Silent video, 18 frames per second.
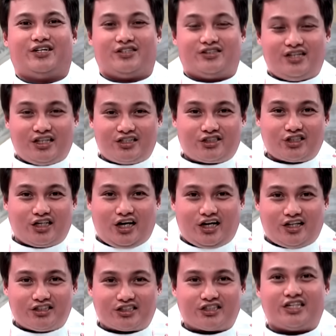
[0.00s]
The
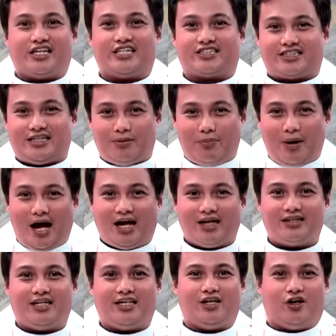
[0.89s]
church is the
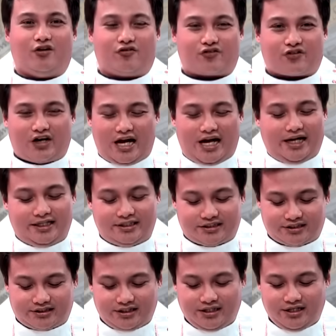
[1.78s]
body of
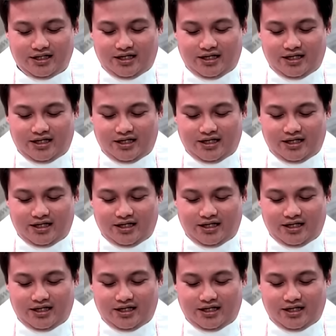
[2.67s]
Christ.